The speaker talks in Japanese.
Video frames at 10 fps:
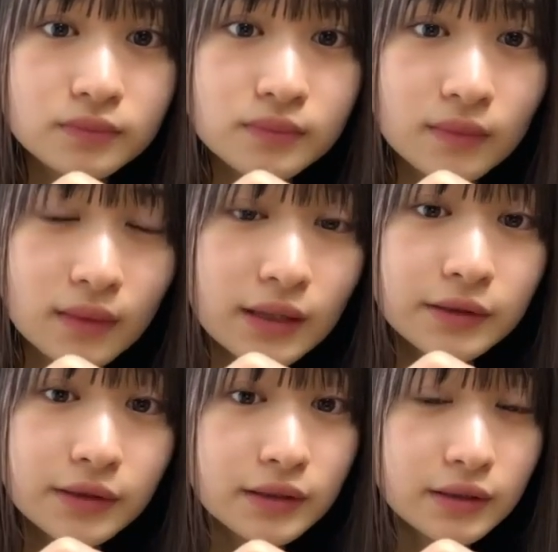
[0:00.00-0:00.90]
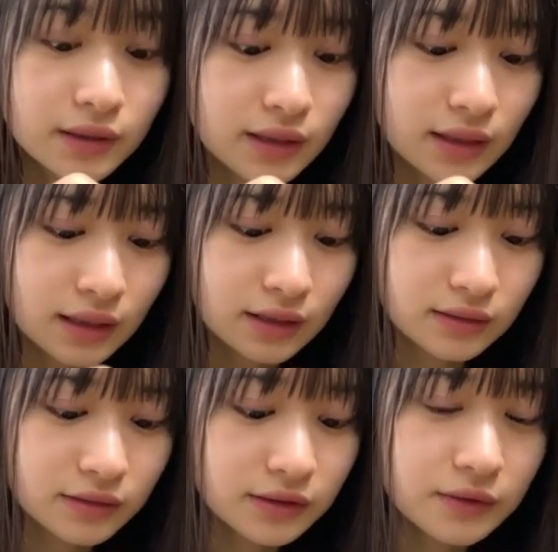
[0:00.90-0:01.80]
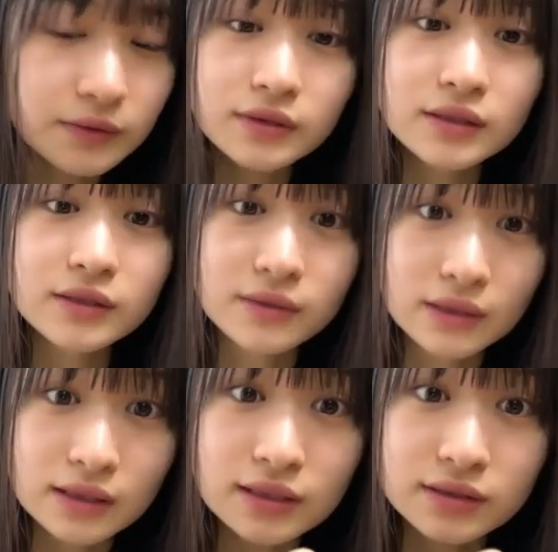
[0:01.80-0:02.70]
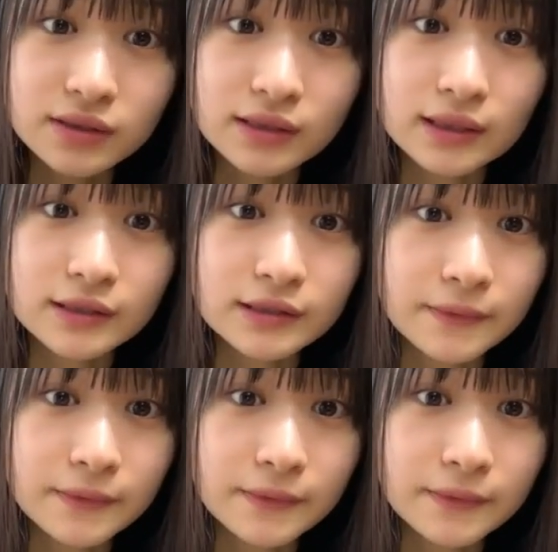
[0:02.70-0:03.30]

ね冬雪上がる雪降ってるとねテンション上がる